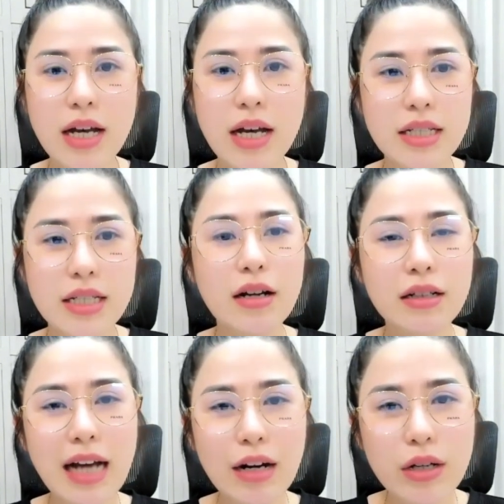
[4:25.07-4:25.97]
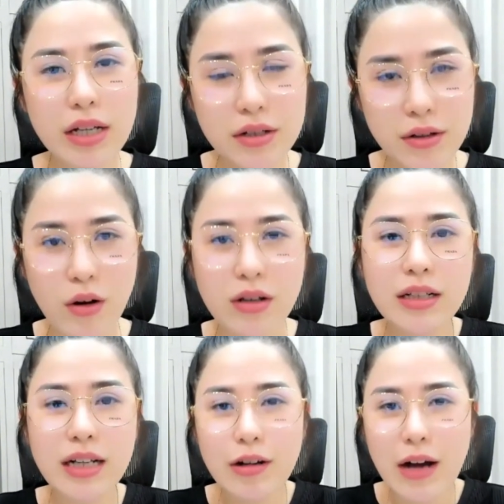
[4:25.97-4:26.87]
Chỉ cần calo in nhỏ
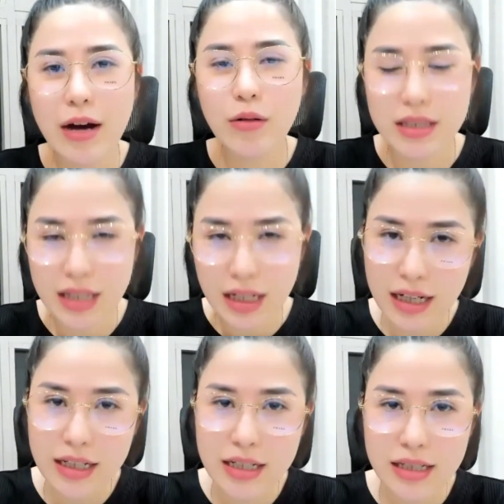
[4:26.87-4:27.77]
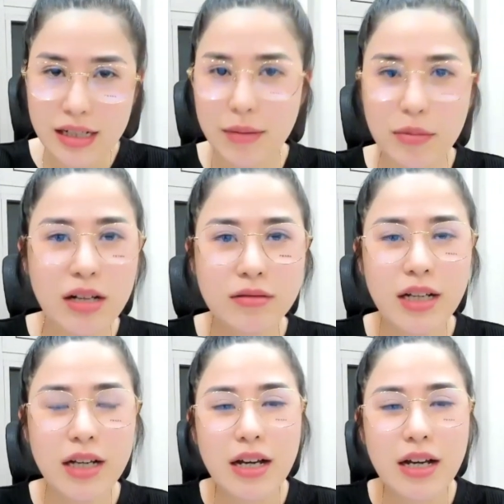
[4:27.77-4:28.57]
hơn calo out là chắc chắn anh chị sẽ giảm cân.